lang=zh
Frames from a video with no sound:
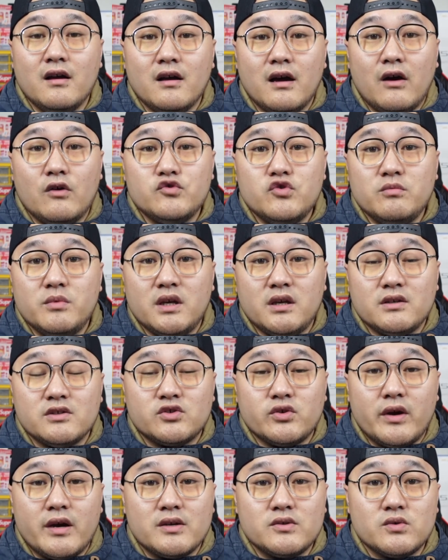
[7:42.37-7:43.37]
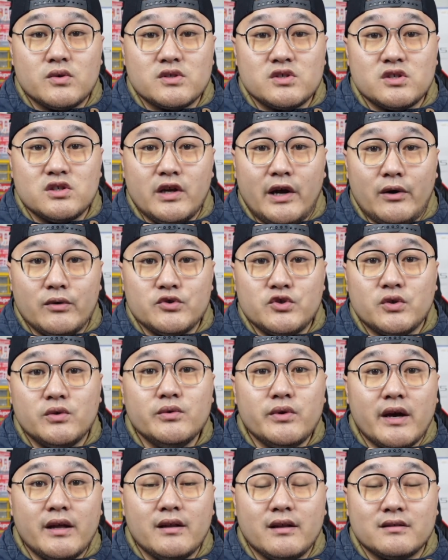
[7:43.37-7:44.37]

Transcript: 蒿俊闵虽然说是老球员，